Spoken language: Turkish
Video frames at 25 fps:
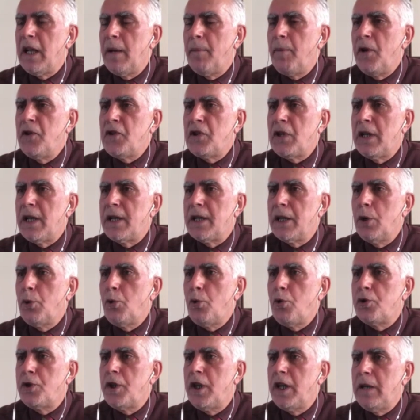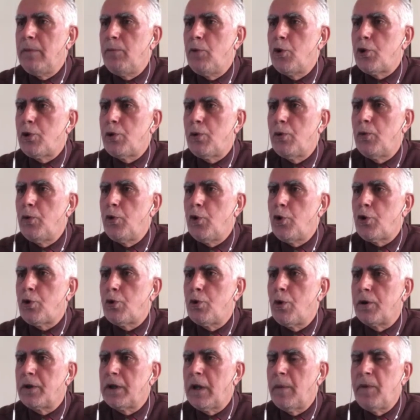Yabancılarda
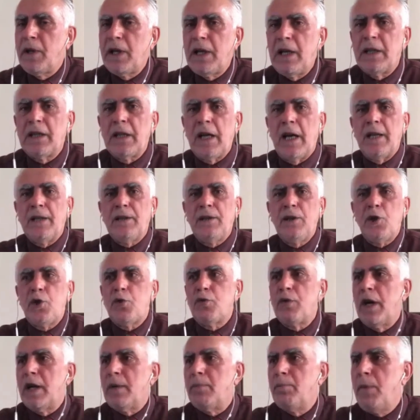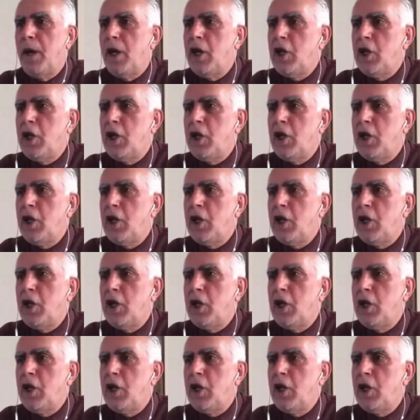%23.1'lik artış var.